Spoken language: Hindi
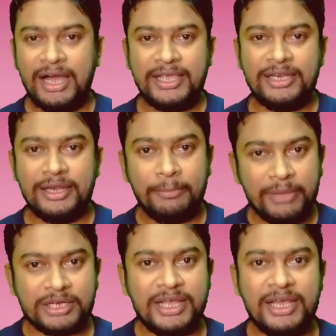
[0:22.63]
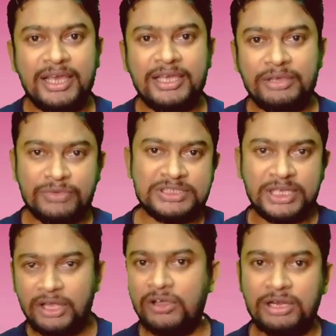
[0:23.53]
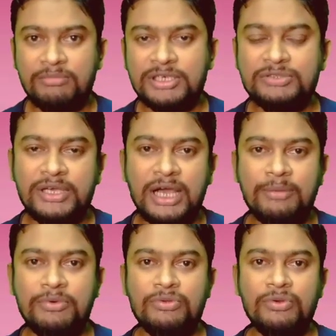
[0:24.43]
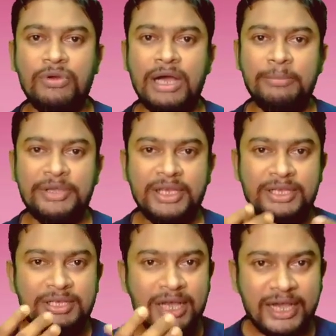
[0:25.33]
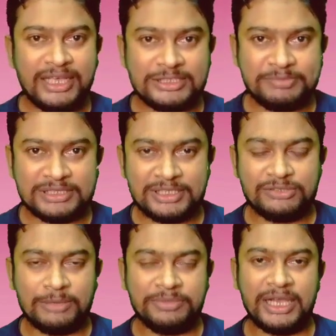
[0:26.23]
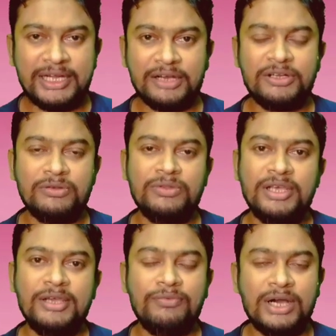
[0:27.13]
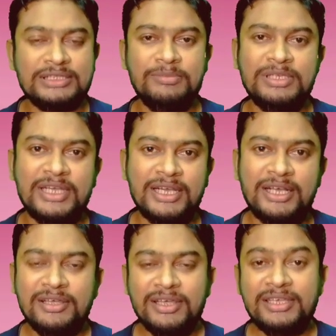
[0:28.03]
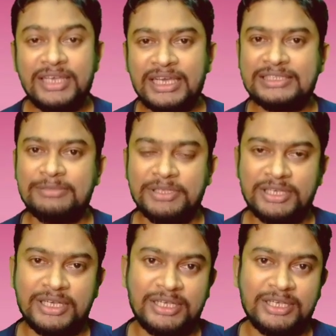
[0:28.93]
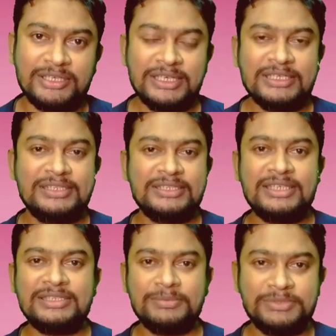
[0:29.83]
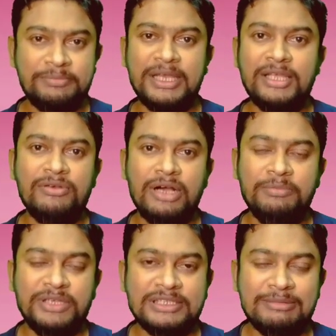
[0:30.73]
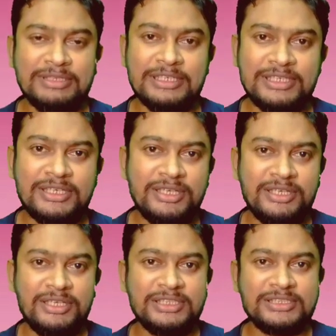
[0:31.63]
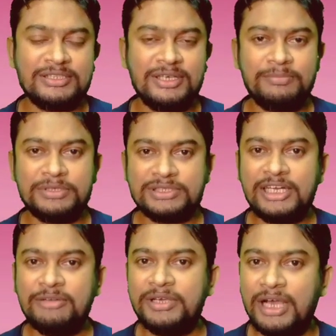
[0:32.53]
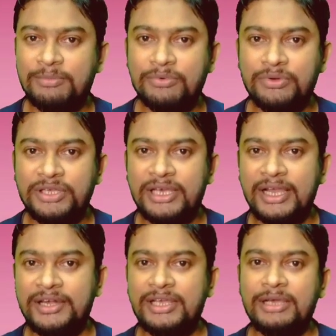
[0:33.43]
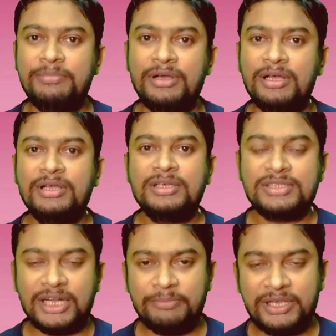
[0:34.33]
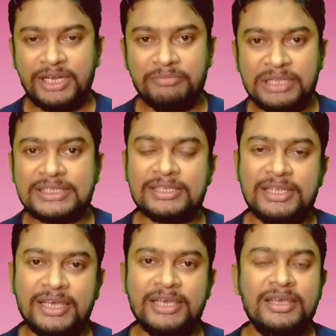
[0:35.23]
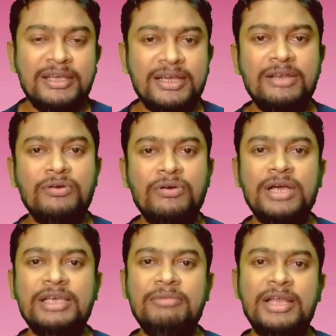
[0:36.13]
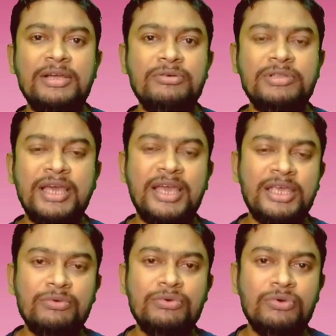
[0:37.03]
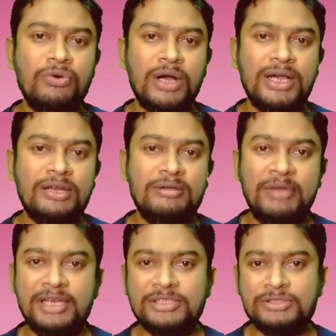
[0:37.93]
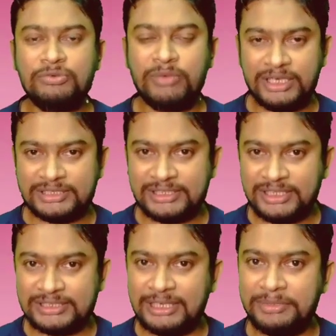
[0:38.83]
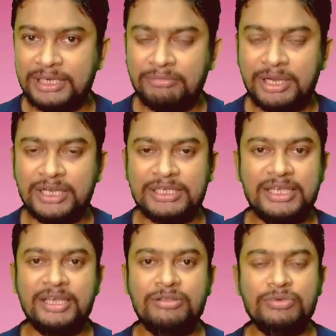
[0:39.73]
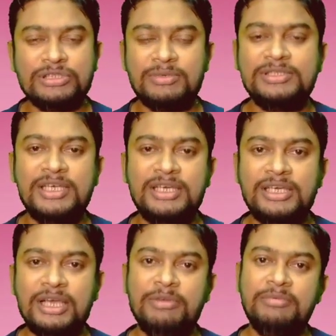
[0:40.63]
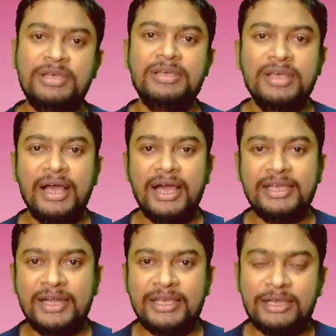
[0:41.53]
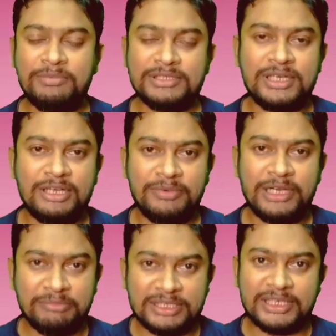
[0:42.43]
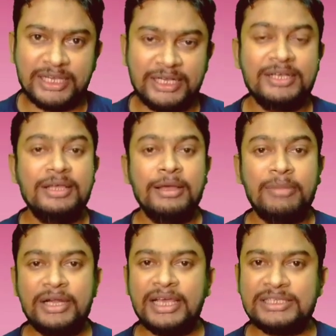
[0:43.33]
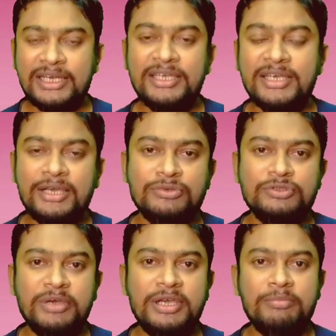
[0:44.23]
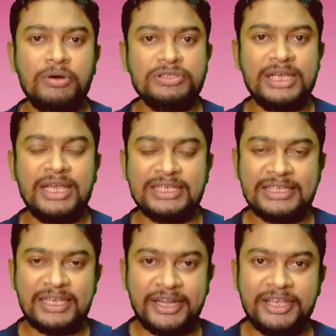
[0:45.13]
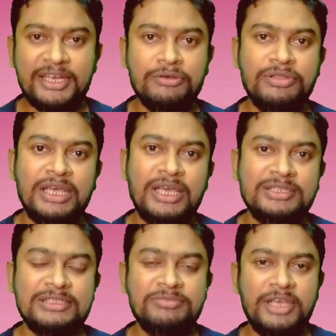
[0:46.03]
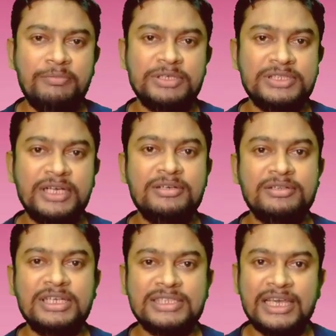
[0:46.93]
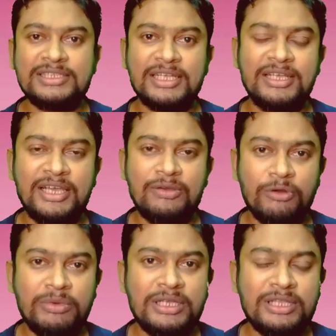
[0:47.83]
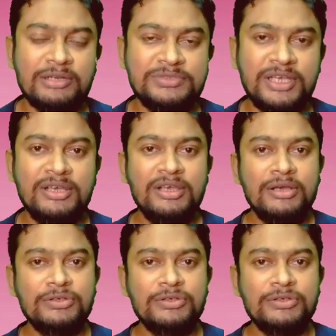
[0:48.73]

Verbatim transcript: आई नंबर क्या है ये विजन और नंबर जो है आपको दोनों आपके आई स्पेशलिस्ट जो आपके आई डॉक्टर होते हैं वहां से मिल जाएगा ये कैसे पता करेंगे जैसे कि सबसे पहले तो आप ये समझ लीजिए कि किस परसेंट में आपको ये हैंडीकैप का सर्टिफिकेट मिल सकता है कई लोगों का ये मानना होता है कि उनको अगर माइनस टू माइनस थ्री इस टाइप के नंबर लगते हैं तो वो समझते हैं कि हमें भी आई हैंडीकैप का सर्टिफिकेट मिल जाएगा बट ऐसा नहीं है उसमें बहुत सारे ऐसे कैटेगरी होते हैं जिसमें एक परसेंट दर्शाया जाता है गवर्नमेंट की तरफ से